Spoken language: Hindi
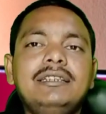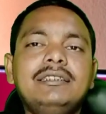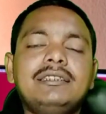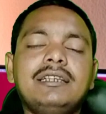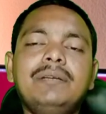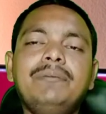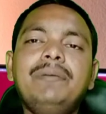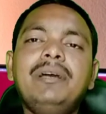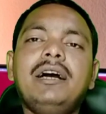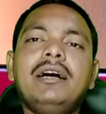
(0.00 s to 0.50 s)
और
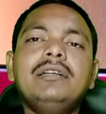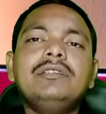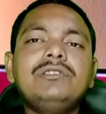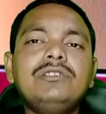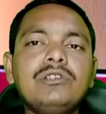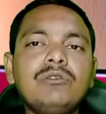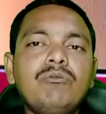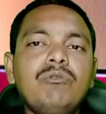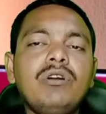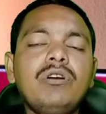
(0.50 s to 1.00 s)
ऐसे
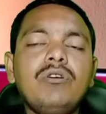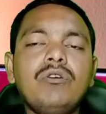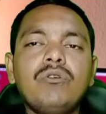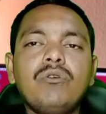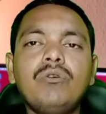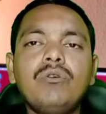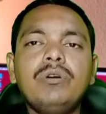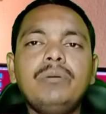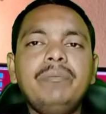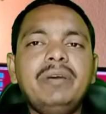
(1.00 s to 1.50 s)
कंडीशन में
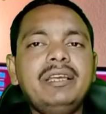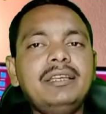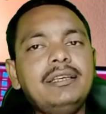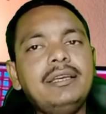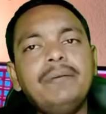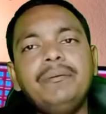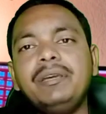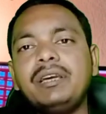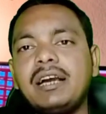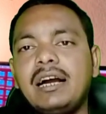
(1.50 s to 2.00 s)

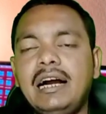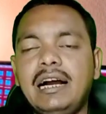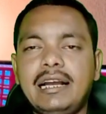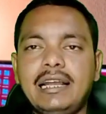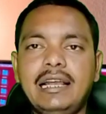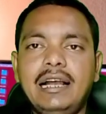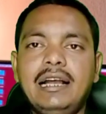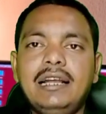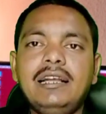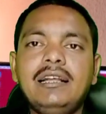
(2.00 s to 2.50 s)
अनसिक्योर
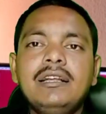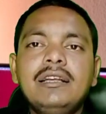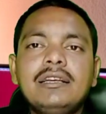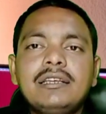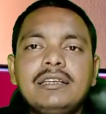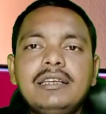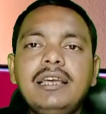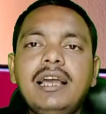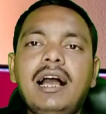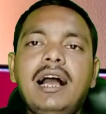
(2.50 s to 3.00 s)
लोन में ये भी
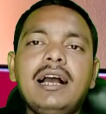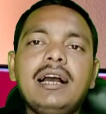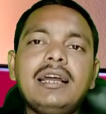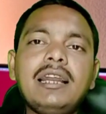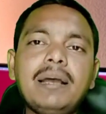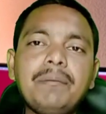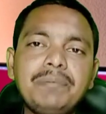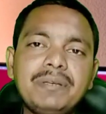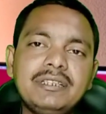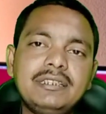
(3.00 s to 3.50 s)
कहा गया
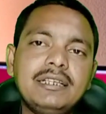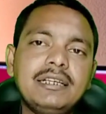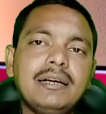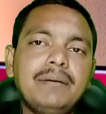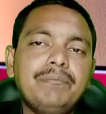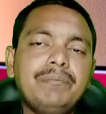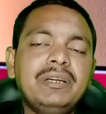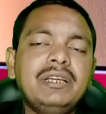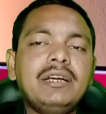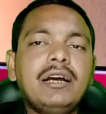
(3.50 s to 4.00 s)
है कि
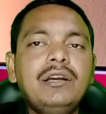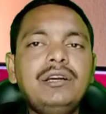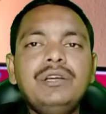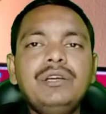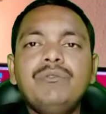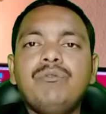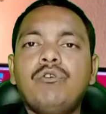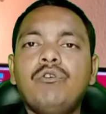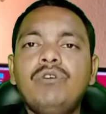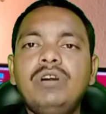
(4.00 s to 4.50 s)
अगर आप
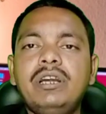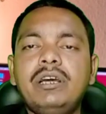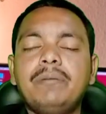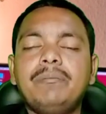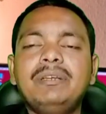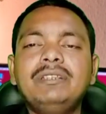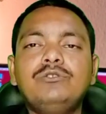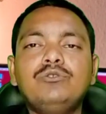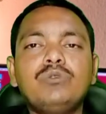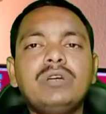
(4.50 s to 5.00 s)
किसी
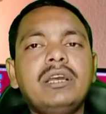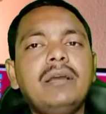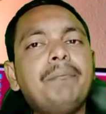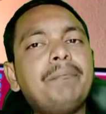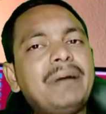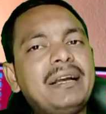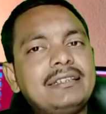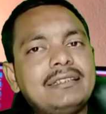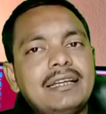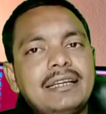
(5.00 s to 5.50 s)
कंपनी का
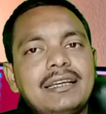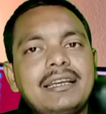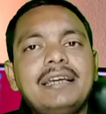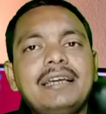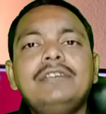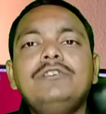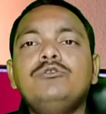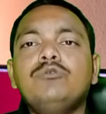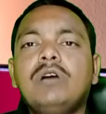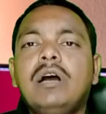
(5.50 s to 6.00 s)
डिफोल्डर बन
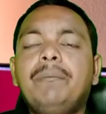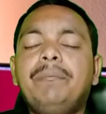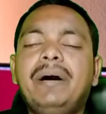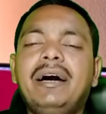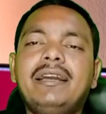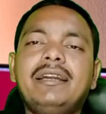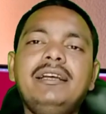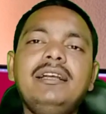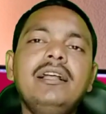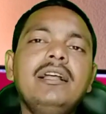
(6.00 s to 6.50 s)
चुके हैं
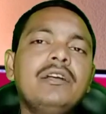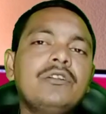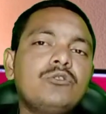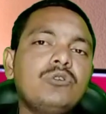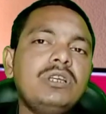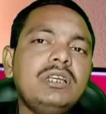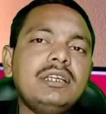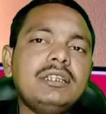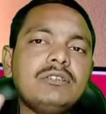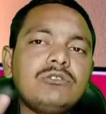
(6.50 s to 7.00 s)
पैसा नहीं
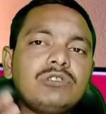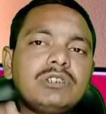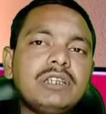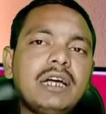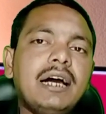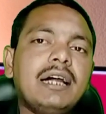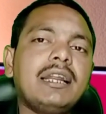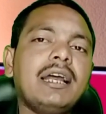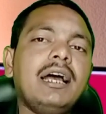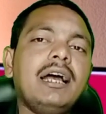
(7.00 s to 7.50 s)
चुका पा रहे
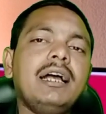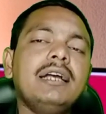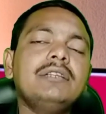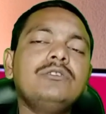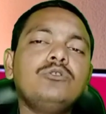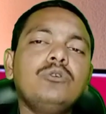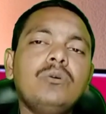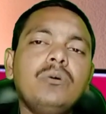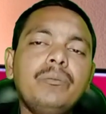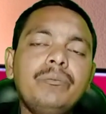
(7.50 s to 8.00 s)
हैं तो ये
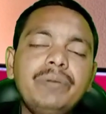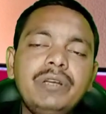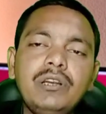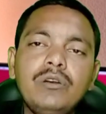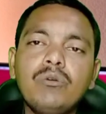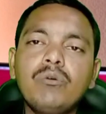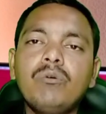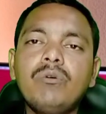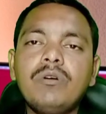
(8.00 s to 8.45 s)
जो सारा